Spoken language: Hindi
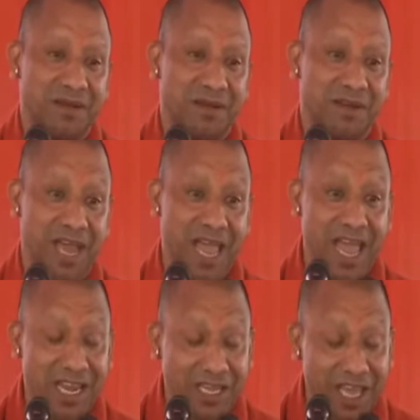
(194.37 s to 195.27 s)

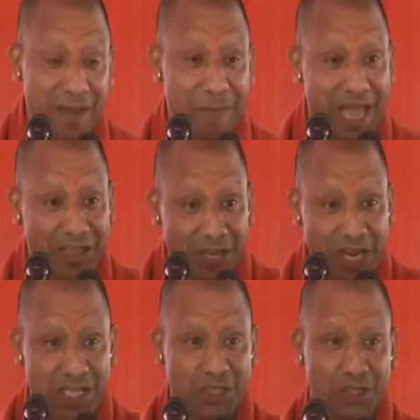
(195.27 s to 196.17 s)
रेल की
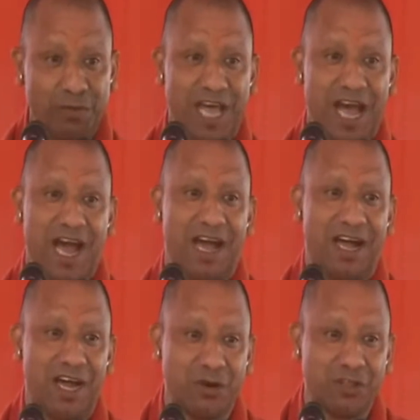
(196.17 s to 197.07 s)
बेहतरीन सुविधा
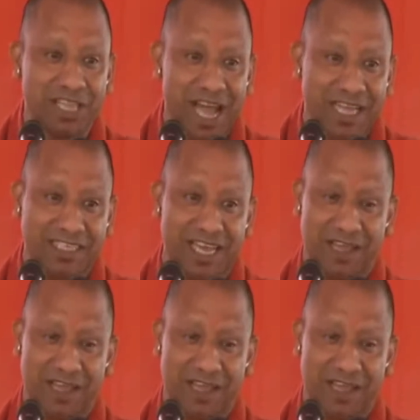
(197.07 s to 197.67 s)
अयोध्या से